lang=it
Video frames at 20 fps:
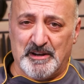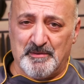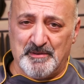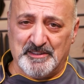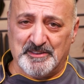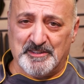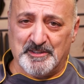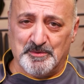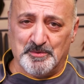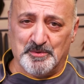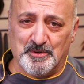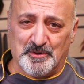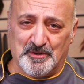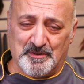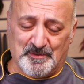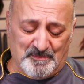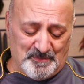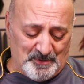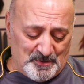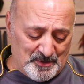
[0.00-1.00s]
veramente
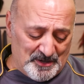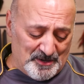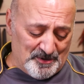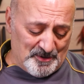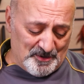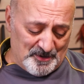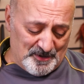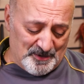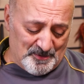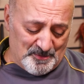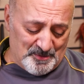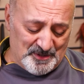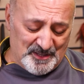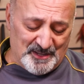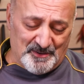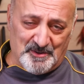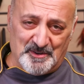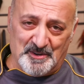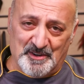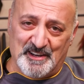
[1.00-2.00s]
duro, quello in cui
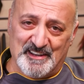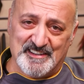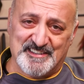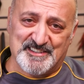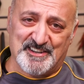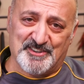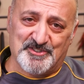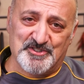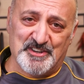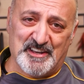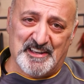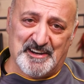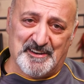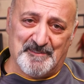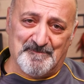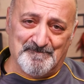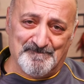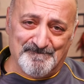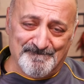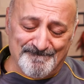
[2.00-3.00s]
devo assaggiare
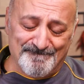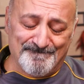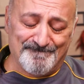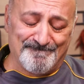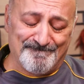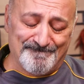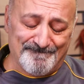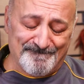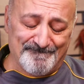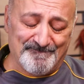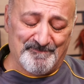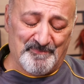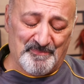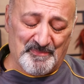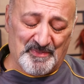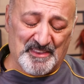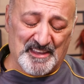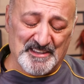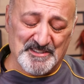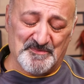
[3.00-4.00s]

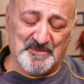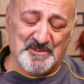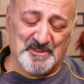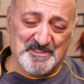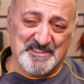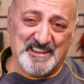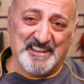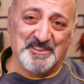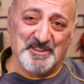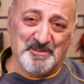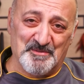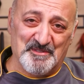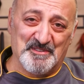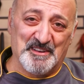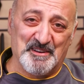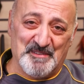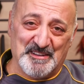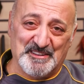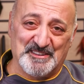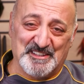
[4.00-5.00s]
sforzandomi
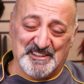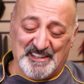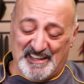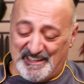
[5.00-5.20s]
veramente